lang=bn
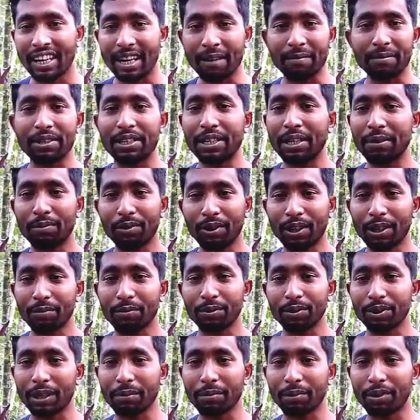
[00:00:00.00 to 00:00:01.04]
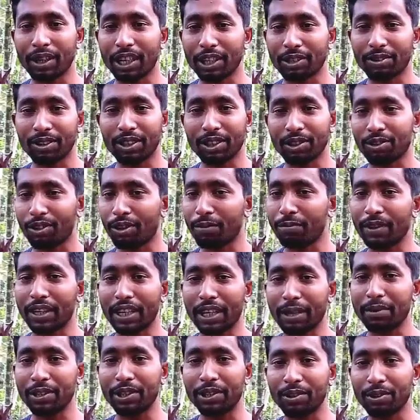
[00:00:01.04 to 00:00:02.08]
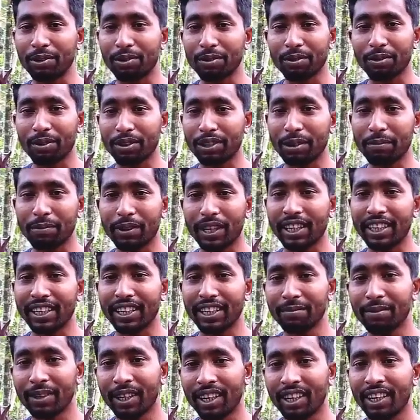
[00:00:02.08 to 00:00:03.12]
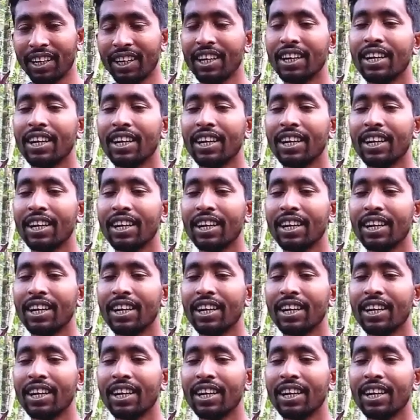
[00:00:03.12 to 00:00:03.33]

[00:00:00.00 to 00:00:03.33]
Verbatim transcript: আমি কি বলে বোঝাবো আসলে সব জায়গায় ভিডিও তো করতে পারিনি আমরা